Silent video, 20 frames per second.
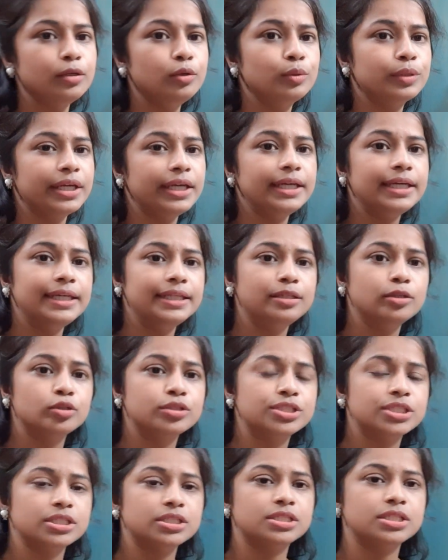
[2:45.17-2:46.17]
ఓకే ఇది
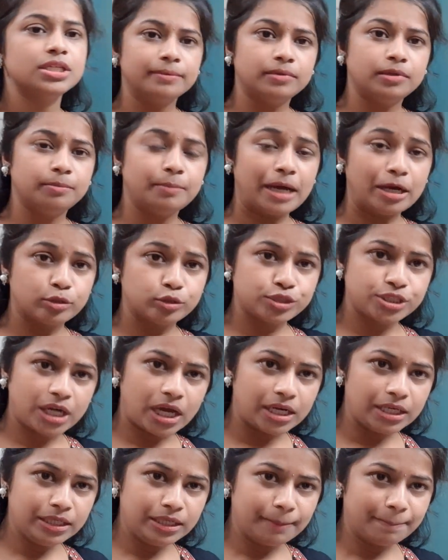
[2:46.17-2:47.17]
వచ్చేసి మాకు
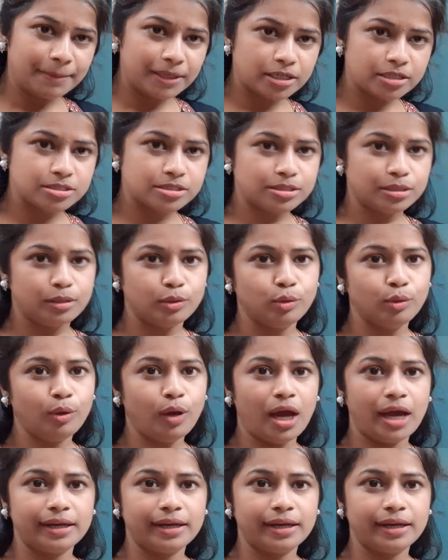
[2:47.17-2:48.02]
చాలా నమ్మకస్తులు